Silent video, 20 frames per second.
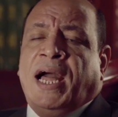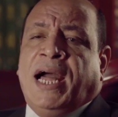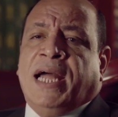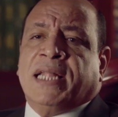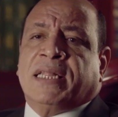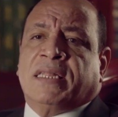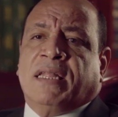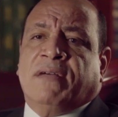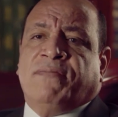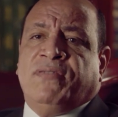
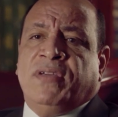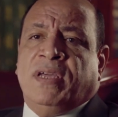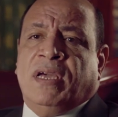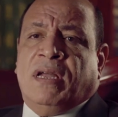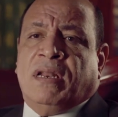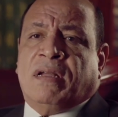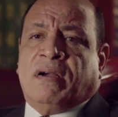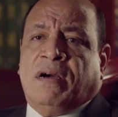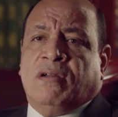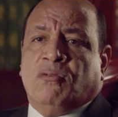حتى في
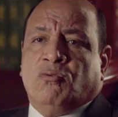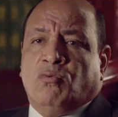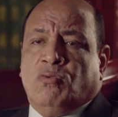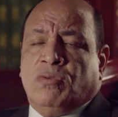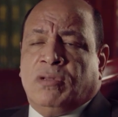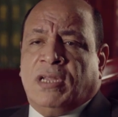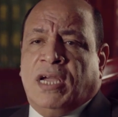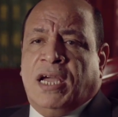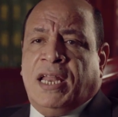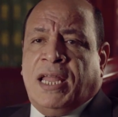
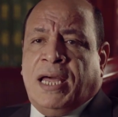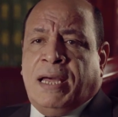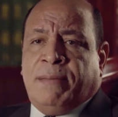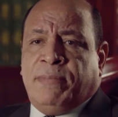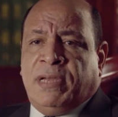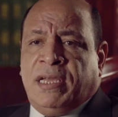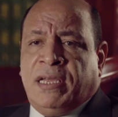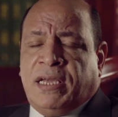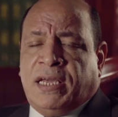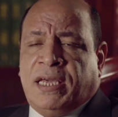القانون
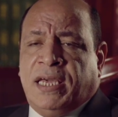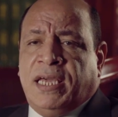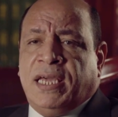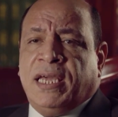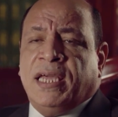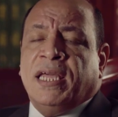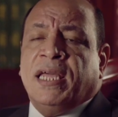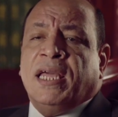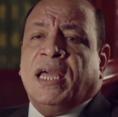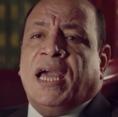الامريكي
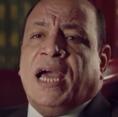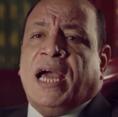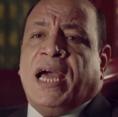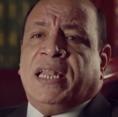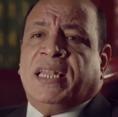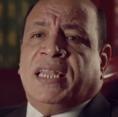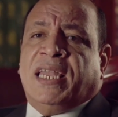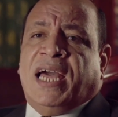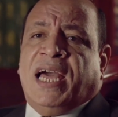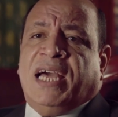
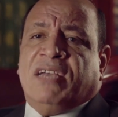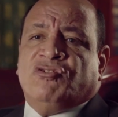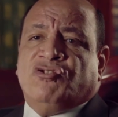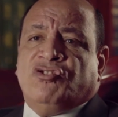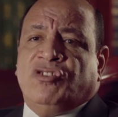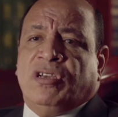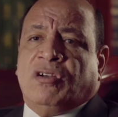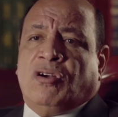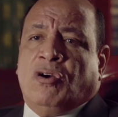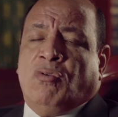ان
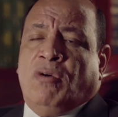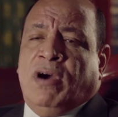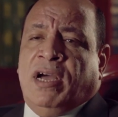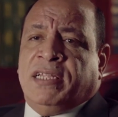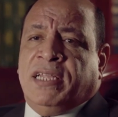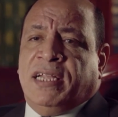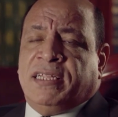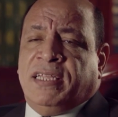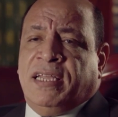الشيك هو اداه